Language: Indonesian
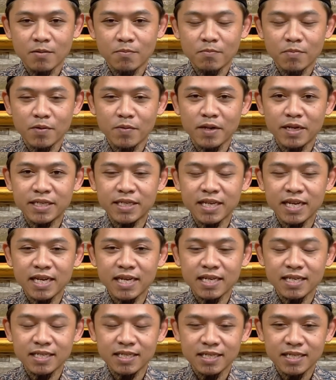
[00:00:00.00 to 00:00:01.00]

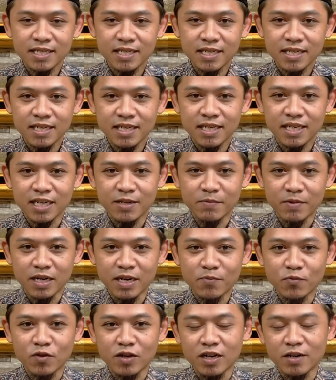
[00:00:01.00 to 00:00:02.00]
Pemirsa
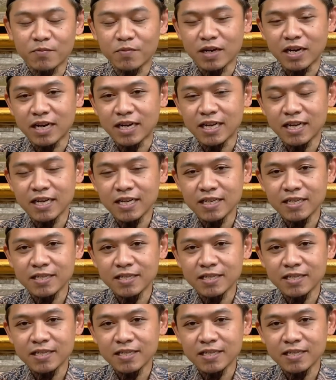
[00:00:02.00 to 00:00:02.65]
dimanapun Anda berada